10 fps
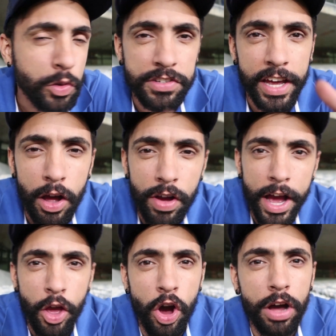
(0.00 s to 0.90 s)
O Cruzeirão
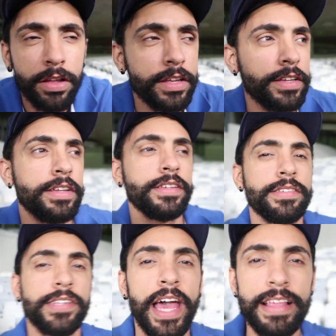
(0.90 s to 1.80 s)
ganhou
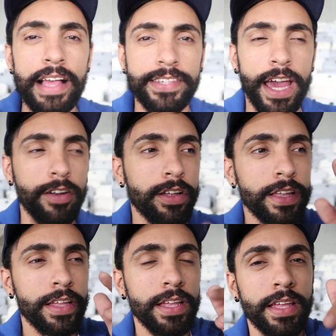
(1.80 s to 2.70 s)
6 a 0
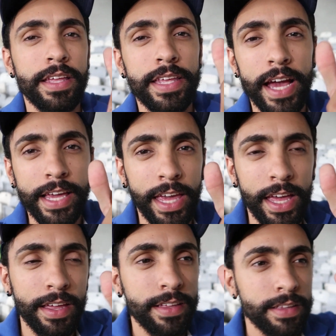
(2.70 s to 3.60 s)
e
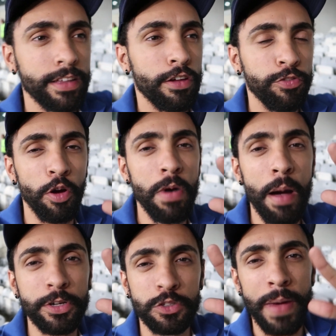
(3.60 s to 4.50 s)
aqui
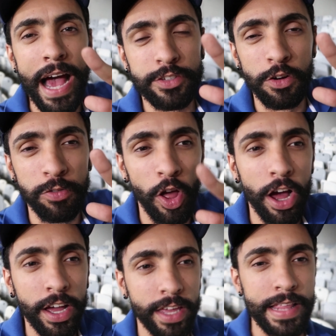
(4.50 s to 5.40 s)
filmamos mais um
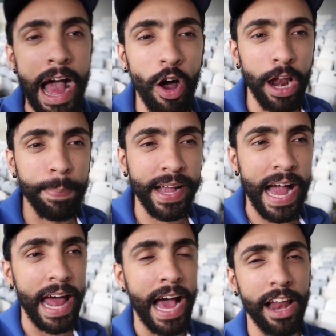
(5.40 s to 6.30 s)
vlog da hora pra
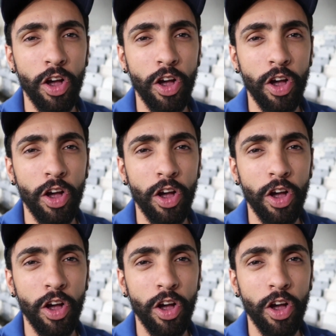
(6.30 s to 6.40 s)
caralho.